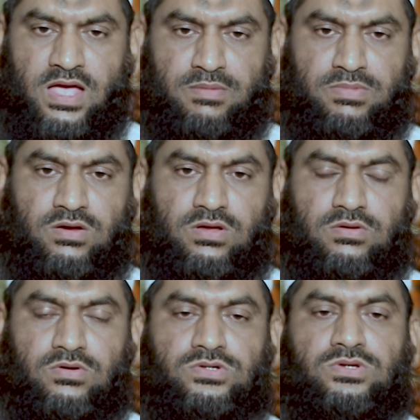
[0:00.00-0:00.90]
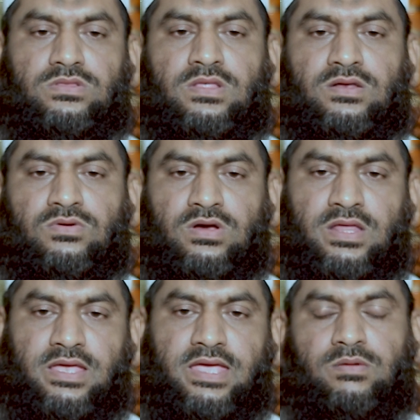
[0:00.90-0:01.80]
আমরা অনুসন্ধান
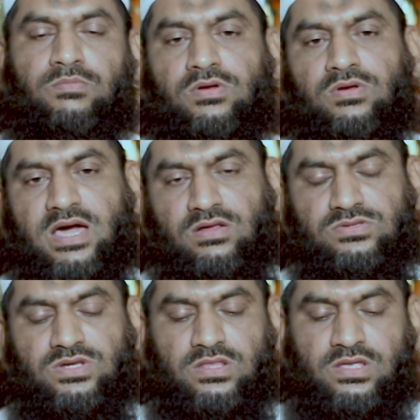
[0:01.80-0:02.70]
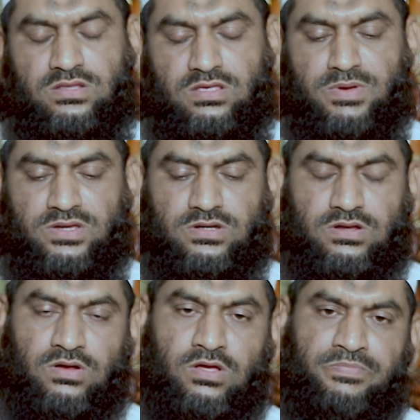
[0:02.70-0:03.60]
করলে এর বড় কারণ যেটা দেখতে পাই
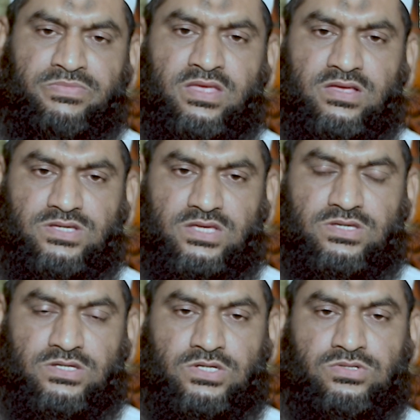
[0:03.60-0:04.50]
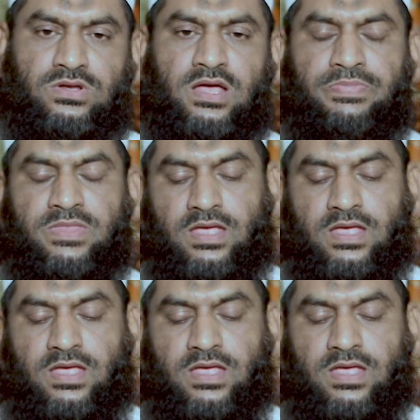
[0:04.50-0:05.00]
সেটা হলো যে আজকে শিশুরা